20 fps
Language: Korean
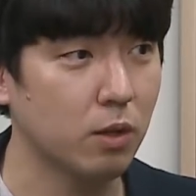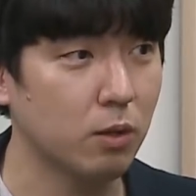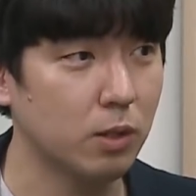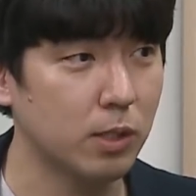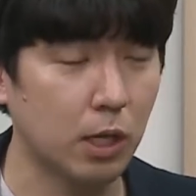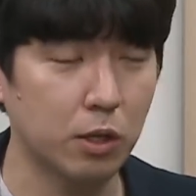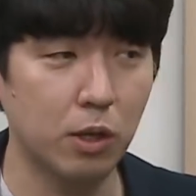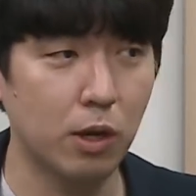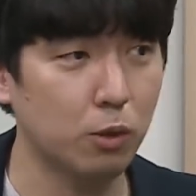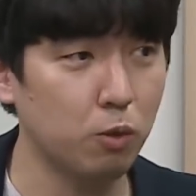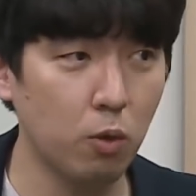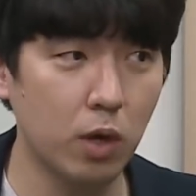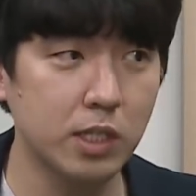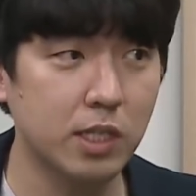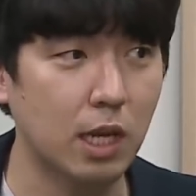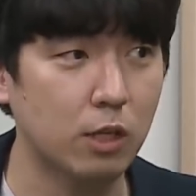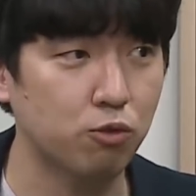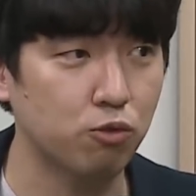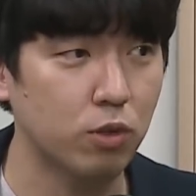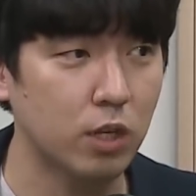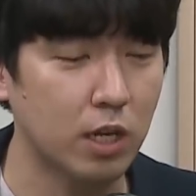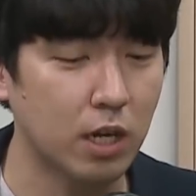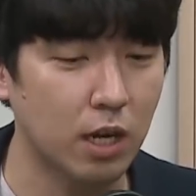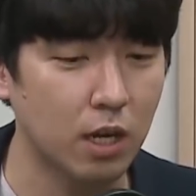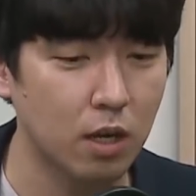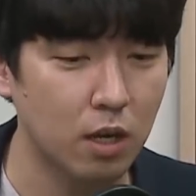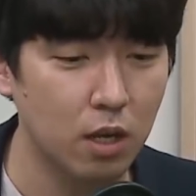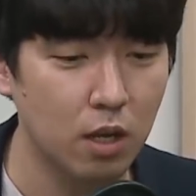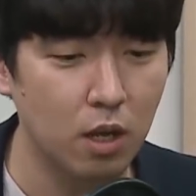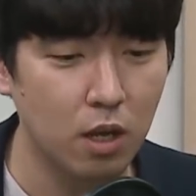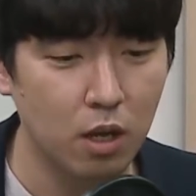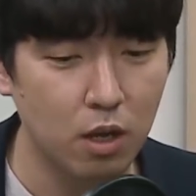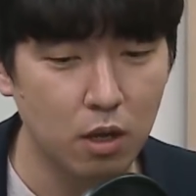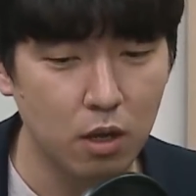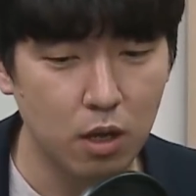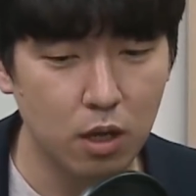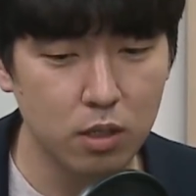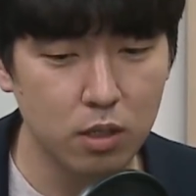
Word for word: 음. 작년이랑 똑같이 안 주니까. 음.